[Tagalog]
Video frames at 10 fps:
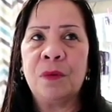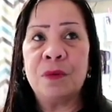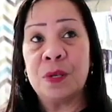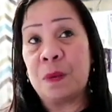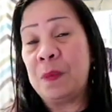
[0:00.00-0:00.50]

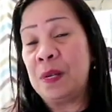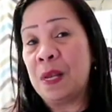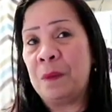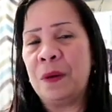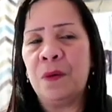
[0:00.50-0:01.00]
kung sabi,
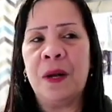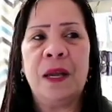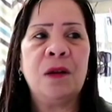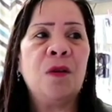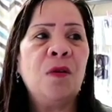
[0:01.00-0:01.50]
sabi ko
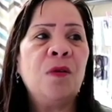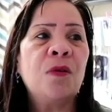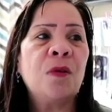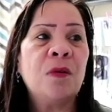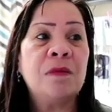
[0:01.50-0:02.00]
nga eh,
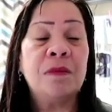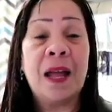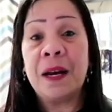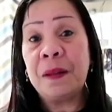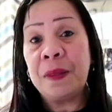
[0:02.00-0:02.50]
kung,
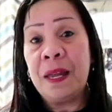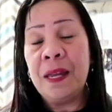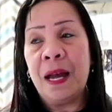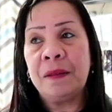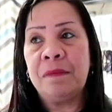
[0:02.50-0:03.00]
kung
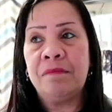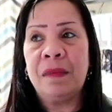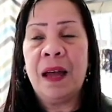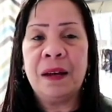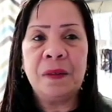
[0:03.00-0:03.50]
darating at
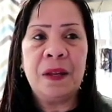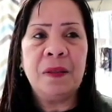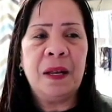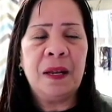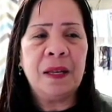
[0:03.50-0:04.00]

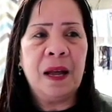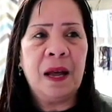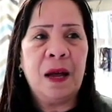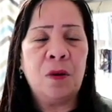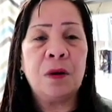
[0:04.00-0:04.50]
darating
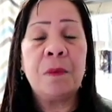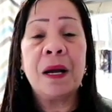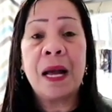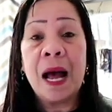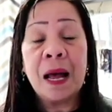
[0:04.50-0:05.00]
talaga or
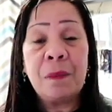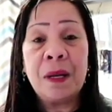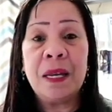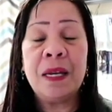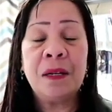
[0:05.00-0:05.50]

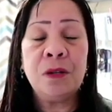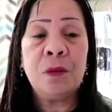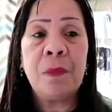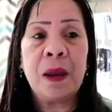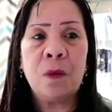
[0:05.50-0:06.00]
magkakabalikan
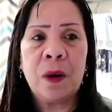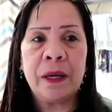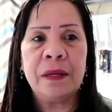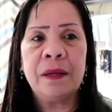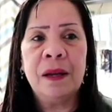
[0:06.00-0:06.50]
yung
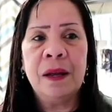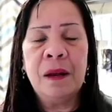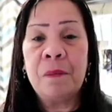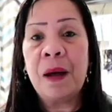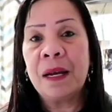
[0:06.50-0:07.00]
Mayward,
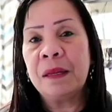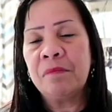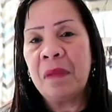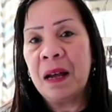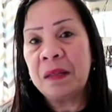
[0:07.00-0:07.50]

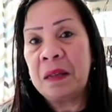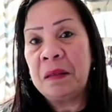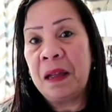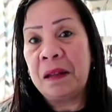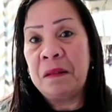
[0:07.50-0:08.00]
bakit bakit
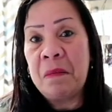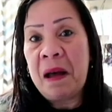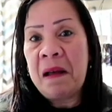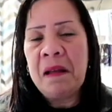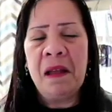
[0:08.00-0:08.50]
hindi, 'di
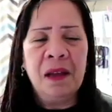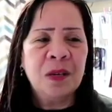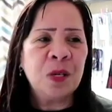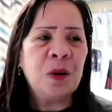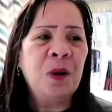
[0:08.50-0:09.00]
ba?
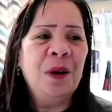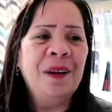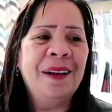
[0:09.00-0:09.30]
So,